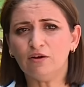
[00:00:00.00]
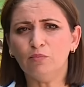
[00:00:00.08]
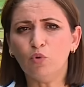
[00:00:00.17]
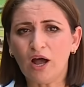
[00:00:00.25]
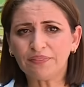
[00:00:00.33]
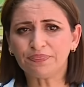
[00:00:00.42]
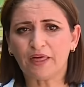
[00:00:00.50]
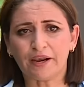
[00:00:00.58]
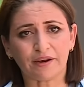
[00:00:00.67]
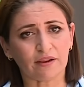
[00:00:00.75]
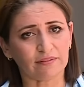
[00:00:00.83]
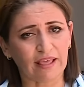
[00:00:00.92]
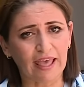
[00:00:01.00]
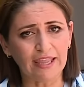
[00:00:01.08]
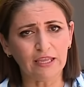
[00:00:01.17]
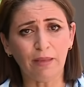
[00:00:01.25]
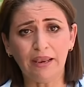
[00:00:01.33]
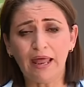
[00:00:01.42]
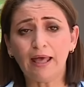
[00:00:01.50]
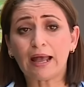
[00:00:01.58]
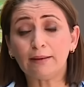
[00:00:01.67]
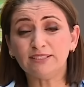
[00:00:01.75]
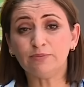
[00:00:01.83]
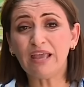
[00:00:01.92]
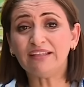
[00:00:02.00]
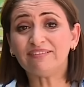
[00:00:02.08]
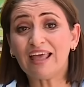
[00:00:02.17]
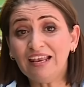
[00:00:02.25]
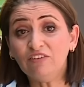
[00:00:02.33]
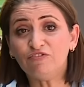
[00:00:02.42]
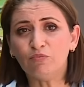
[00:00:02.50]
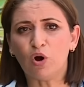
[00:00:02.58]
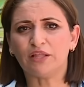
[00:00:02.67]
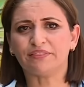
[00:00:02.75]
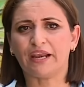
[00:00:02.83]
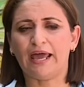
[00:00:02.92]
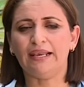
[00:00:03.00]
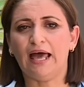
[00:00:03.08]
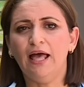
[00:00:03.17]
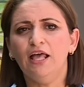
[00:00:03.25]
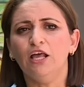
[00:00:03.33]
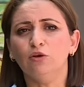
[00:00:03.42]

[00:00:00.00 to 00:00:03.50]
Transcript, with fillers: مؤطر دائما 500 ألف مؤطر على